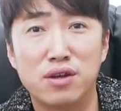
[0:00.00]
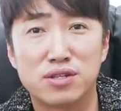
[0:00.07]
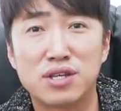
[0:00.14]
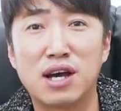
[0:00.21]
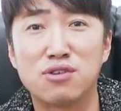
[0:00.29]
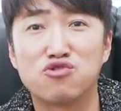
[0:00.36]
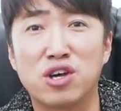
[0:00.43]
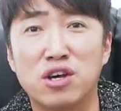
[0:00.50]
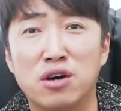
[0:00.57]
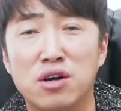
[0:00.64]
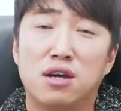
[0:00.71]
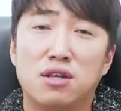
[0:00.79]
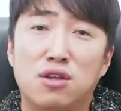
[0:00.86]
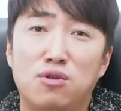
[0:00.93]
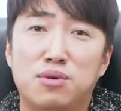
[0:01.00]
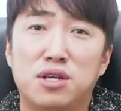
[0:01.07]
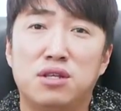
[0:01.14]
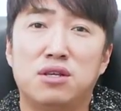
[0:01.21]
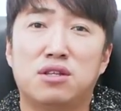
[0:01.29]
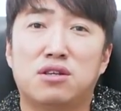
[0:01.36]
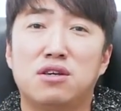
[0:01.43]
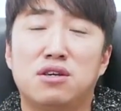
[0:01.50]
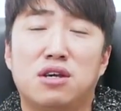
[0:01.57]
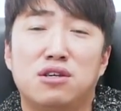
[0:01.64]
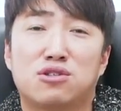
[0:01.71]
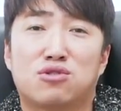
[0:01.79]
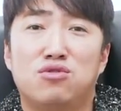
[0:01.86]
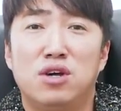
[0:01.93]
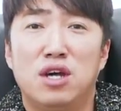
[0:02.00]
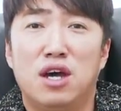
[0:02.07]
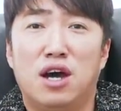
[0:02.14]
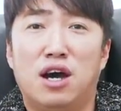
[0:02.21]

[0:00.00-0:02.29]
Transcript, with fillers: 장수예요 근데 이번에는 특이 케이스로